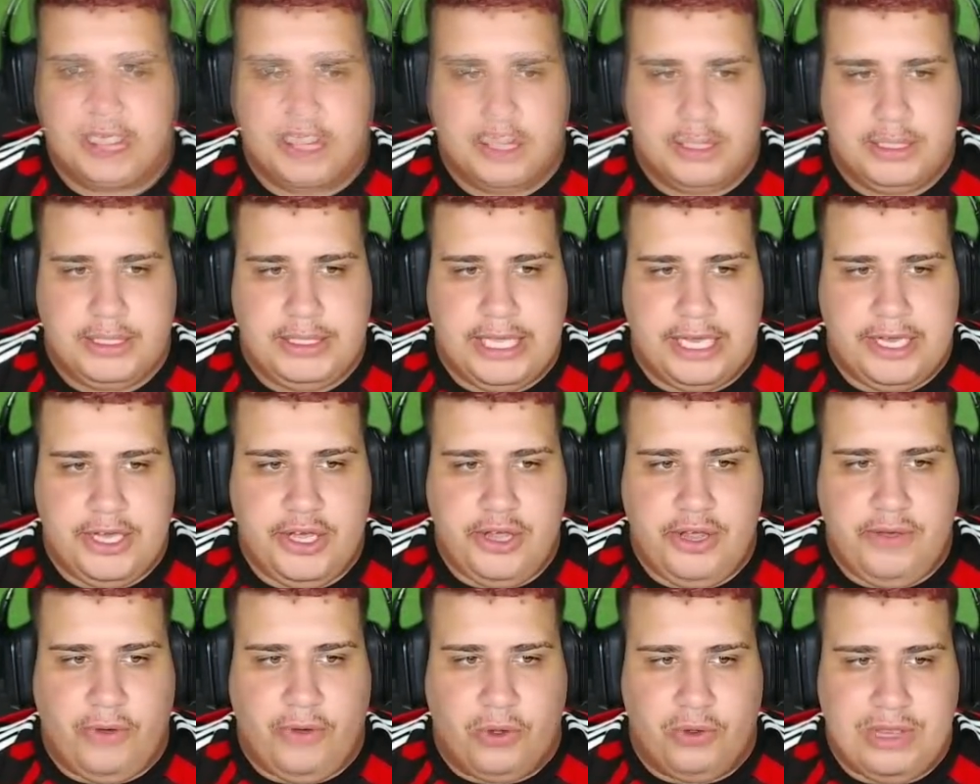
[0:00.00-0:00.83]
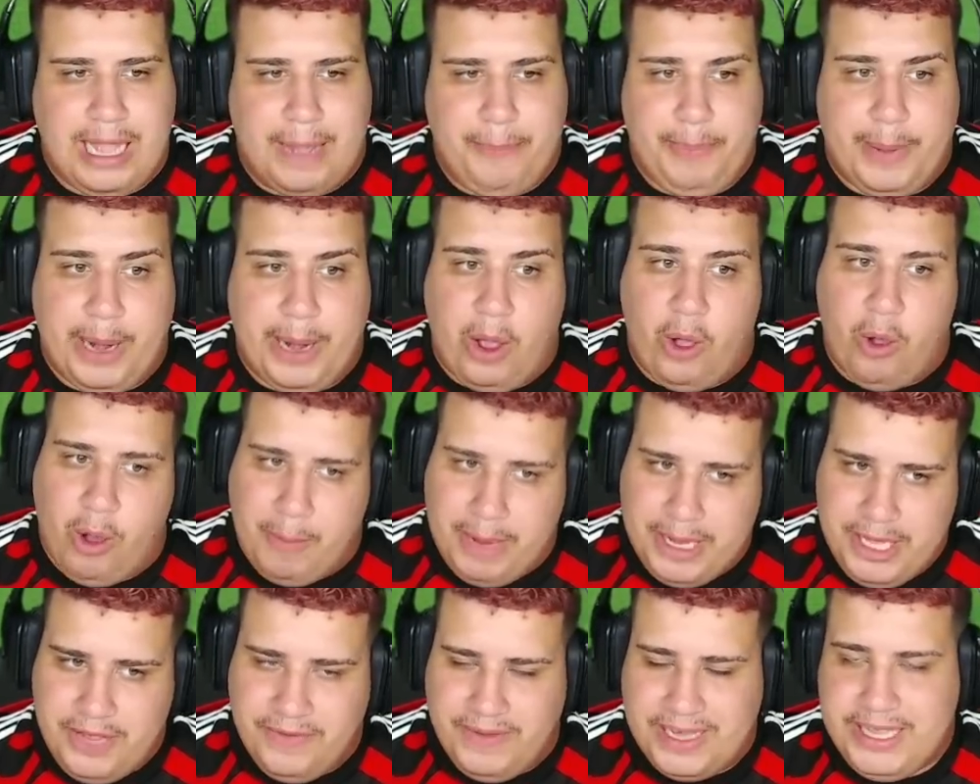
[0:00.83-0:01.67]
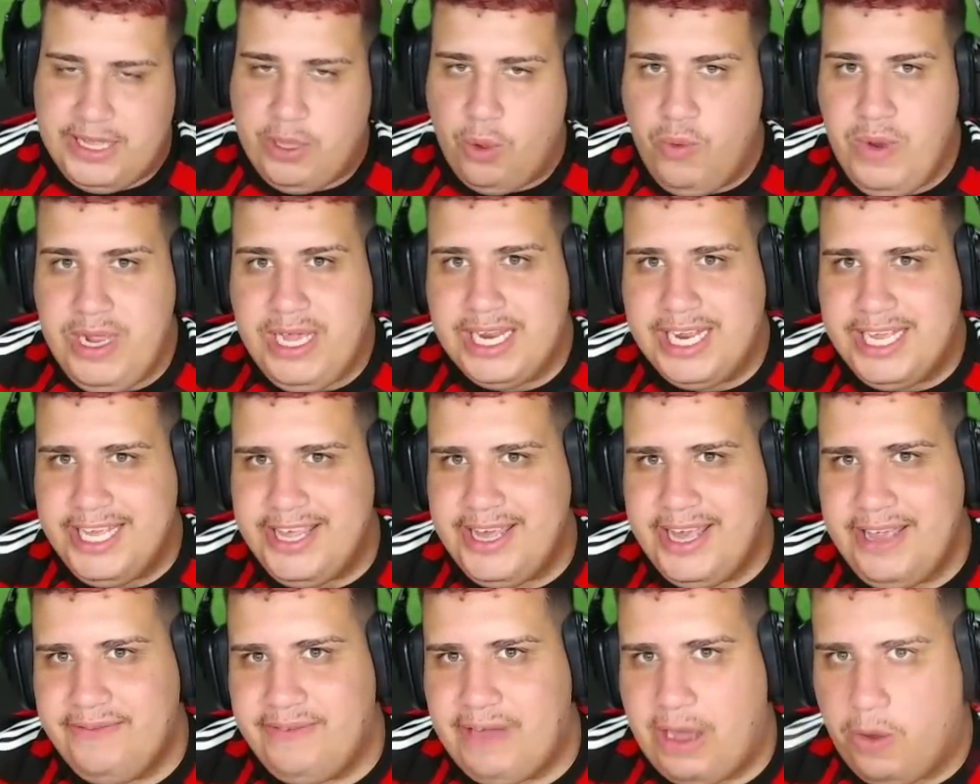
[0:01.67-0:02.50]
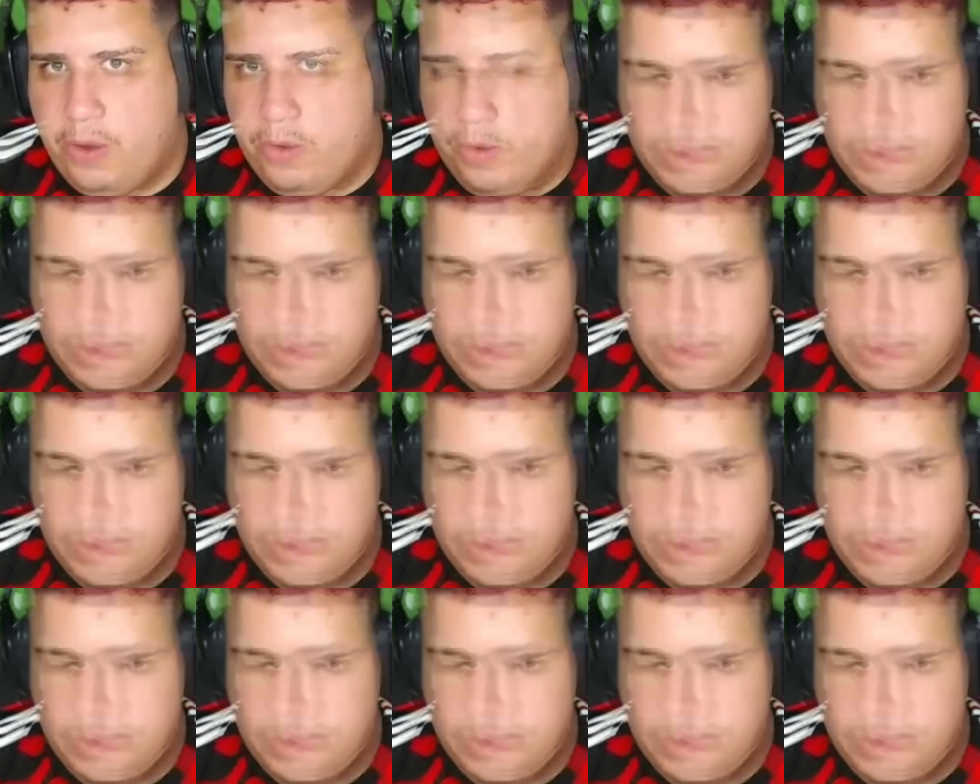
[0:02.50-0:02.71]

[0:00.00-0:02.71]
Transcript: Se a gente voltar pra Roma, a gente vai ter um grande rival.